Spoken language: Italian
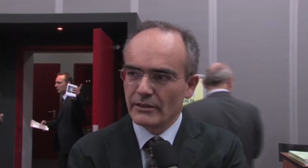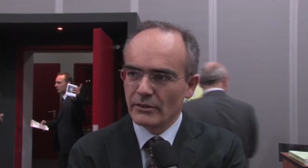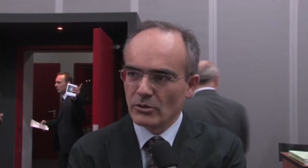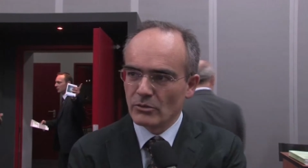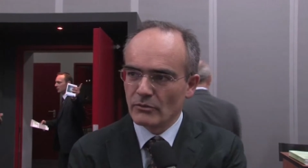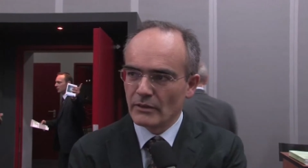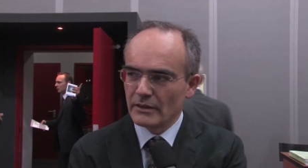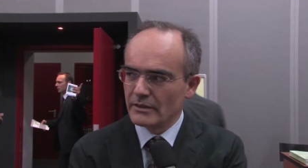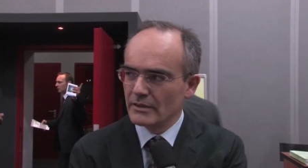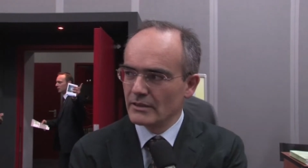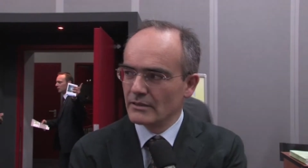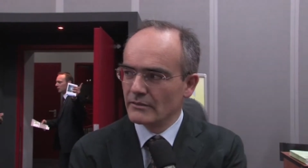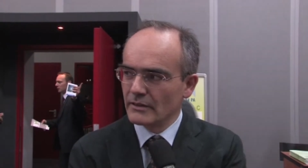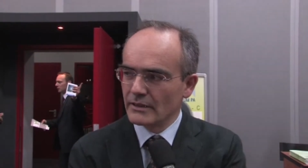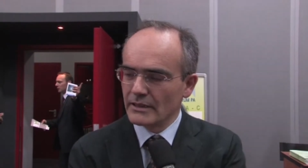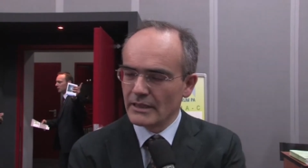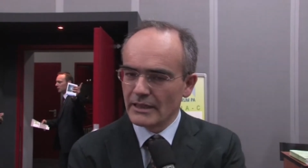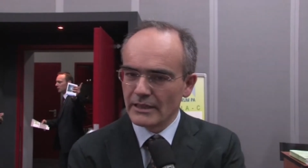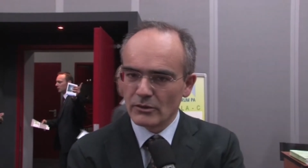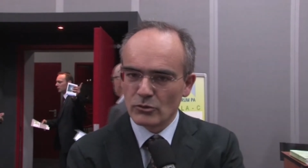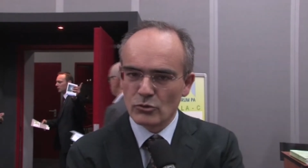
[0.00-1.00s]
innovative
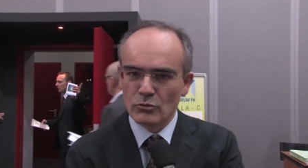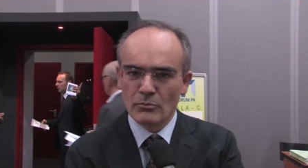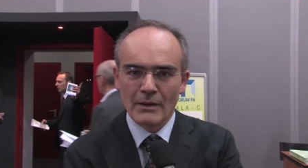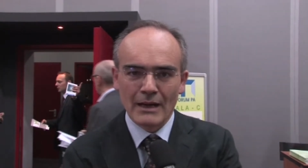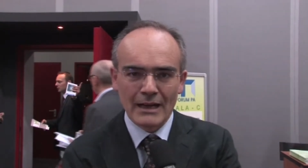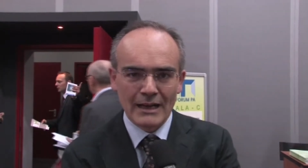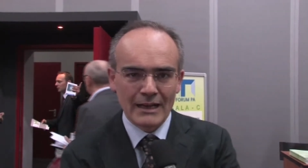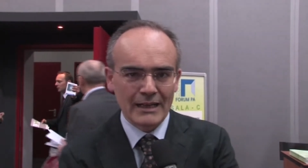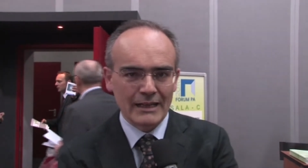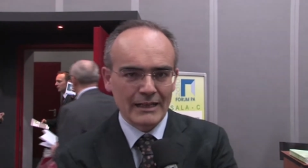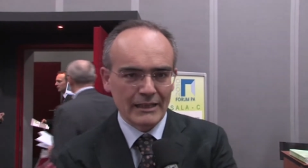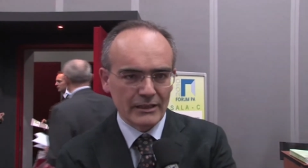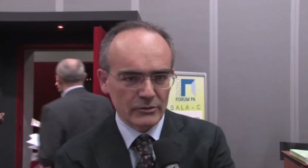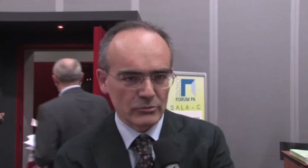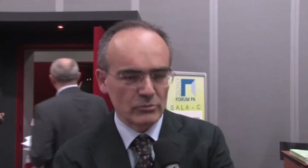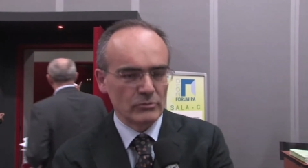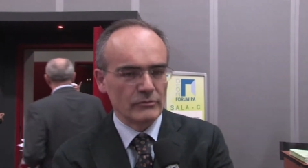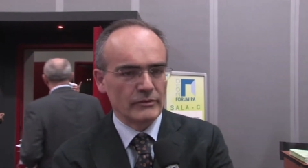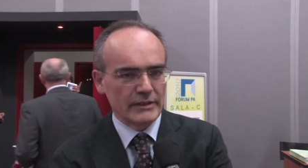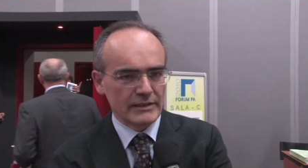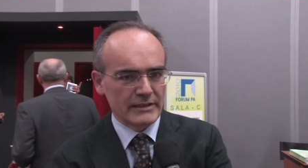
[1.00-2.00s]
da incubare che
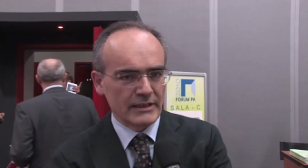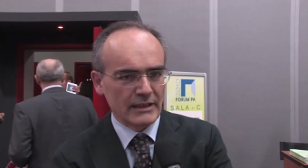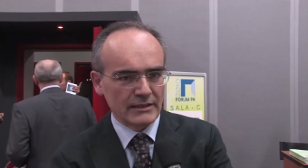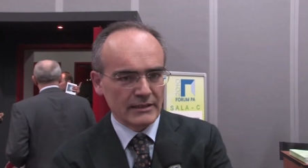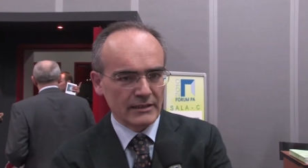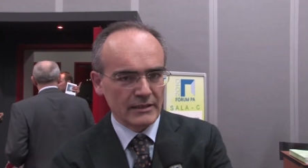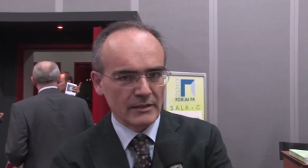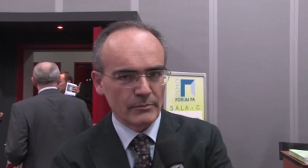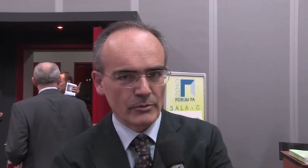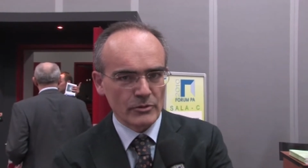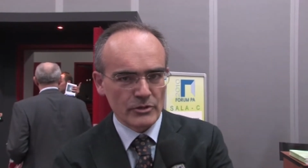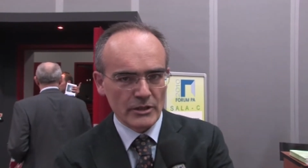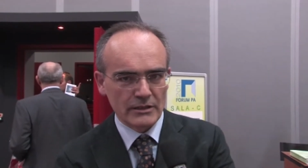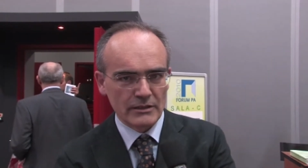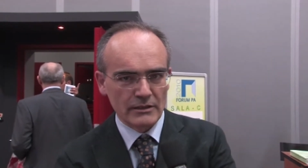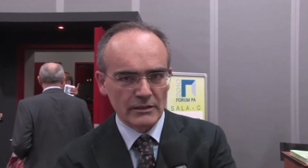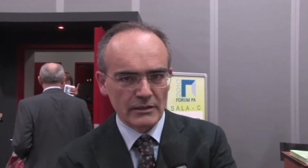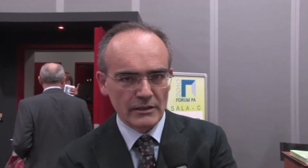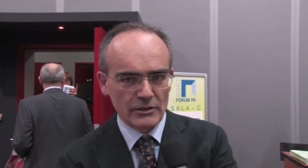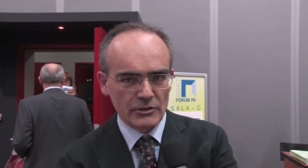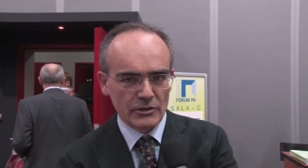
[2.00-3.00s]
sul versante dei
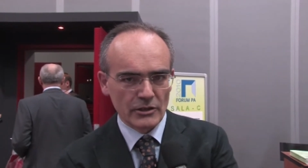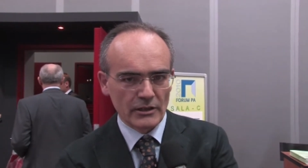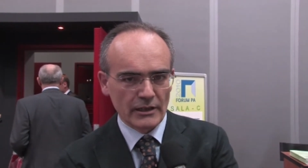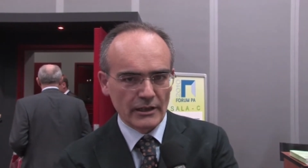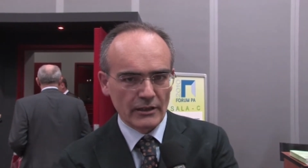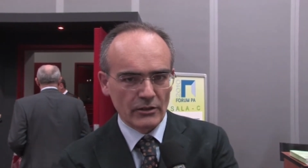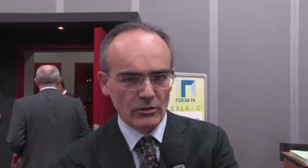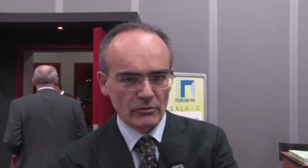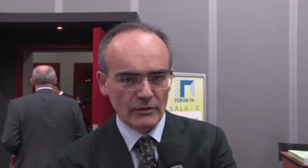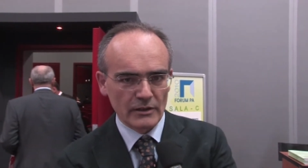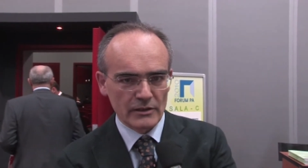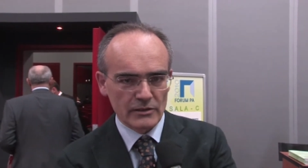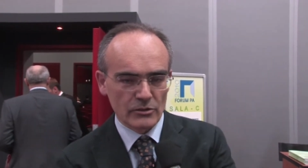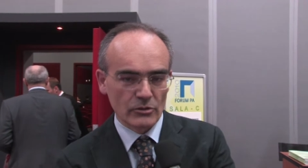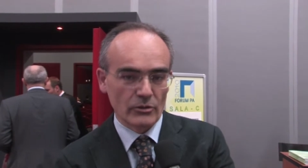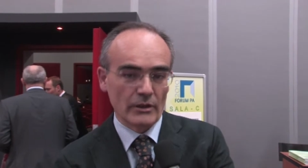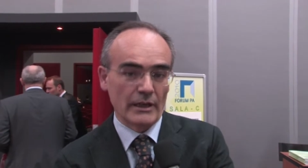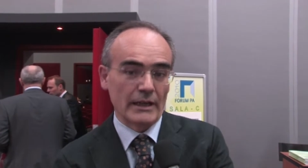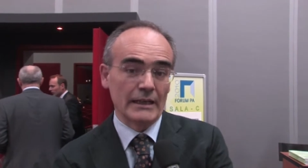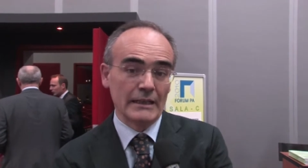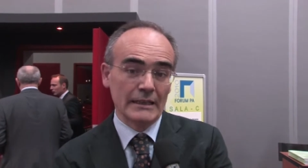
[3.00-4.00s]
progetti di ricerca e
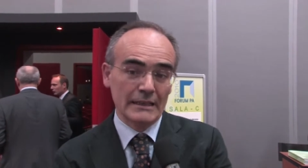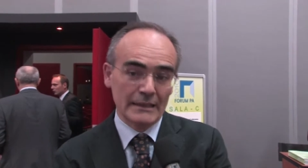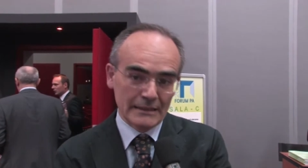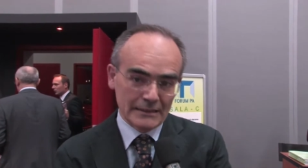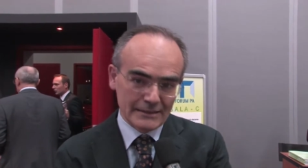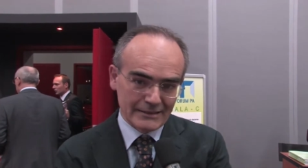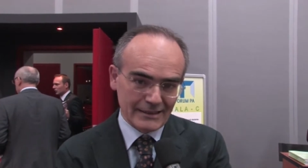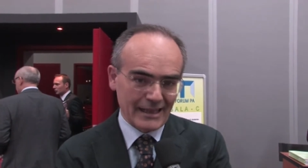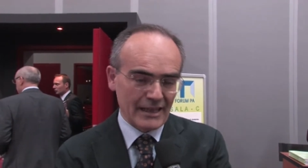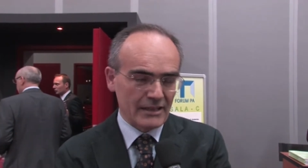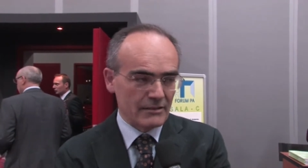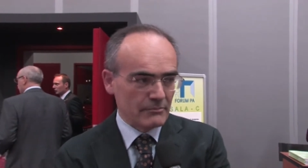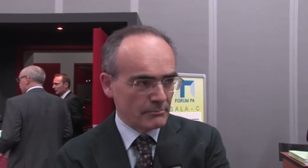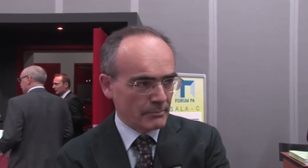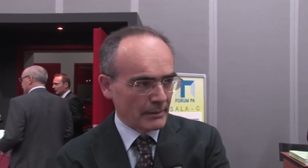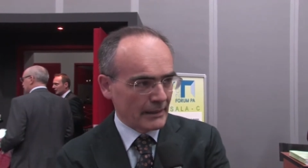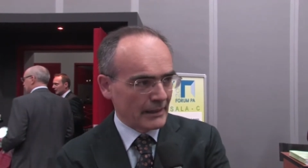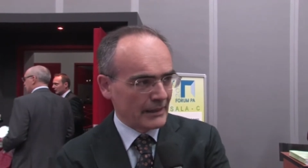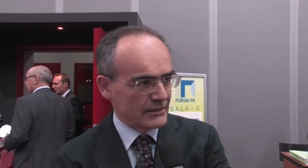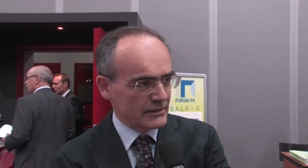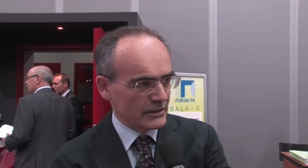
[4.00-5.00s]
innovazione tra
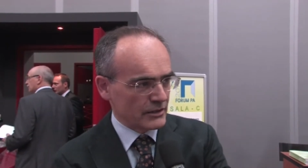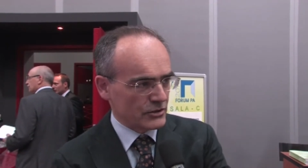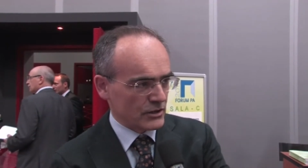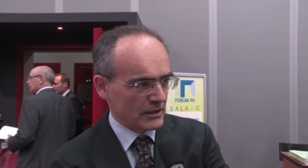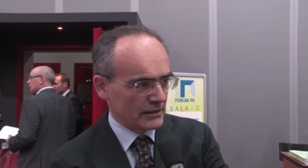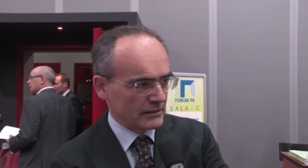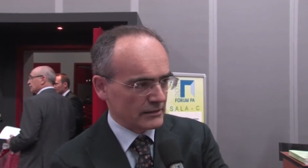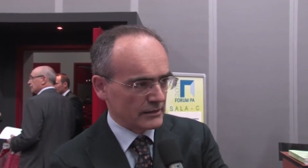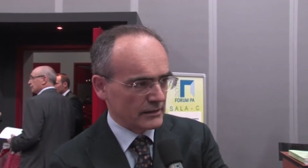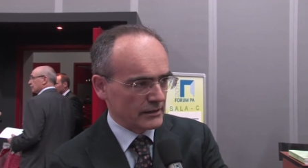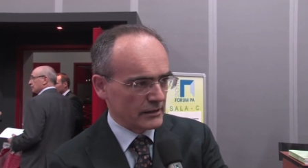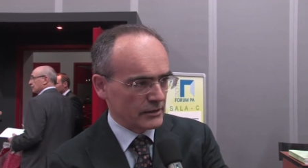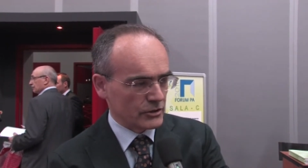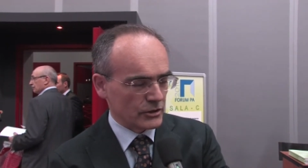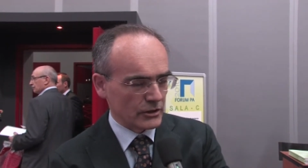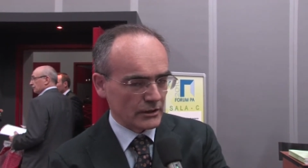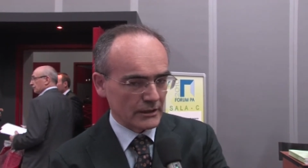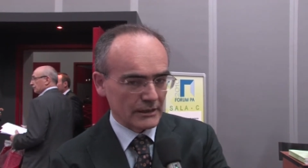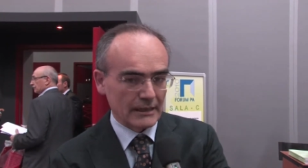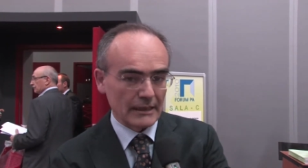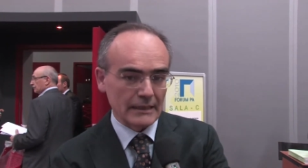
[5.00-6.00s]
imprese e centri di
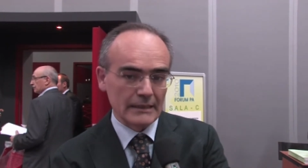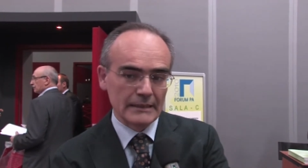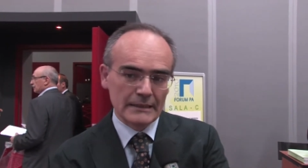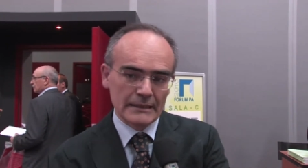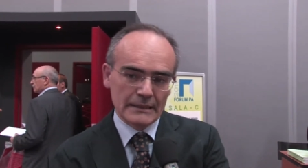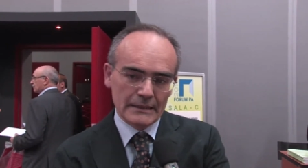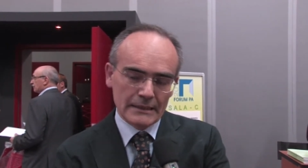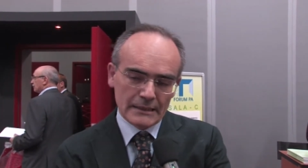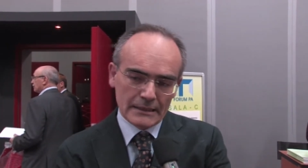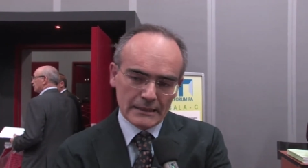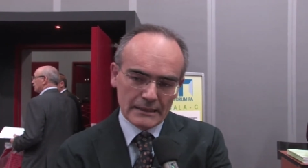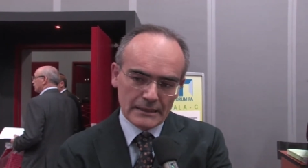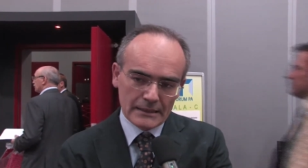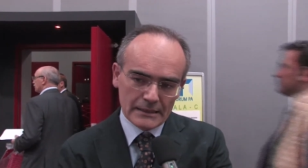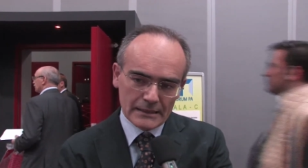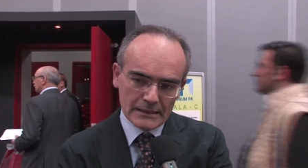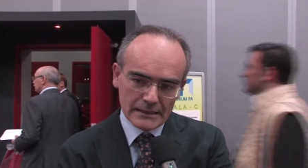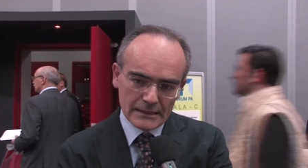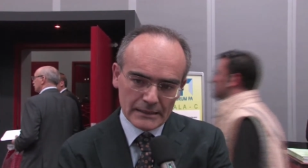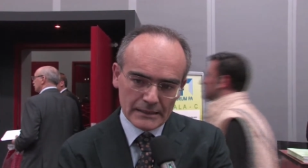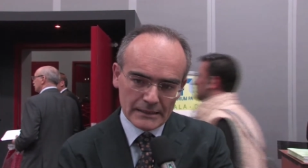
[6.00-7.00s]
ricerca.
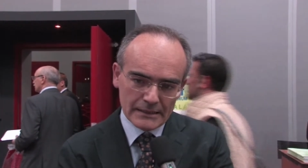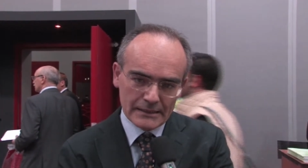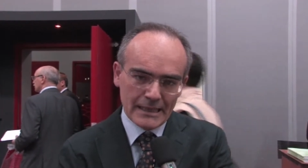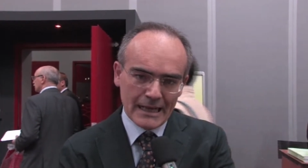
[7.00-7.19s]
Eh, I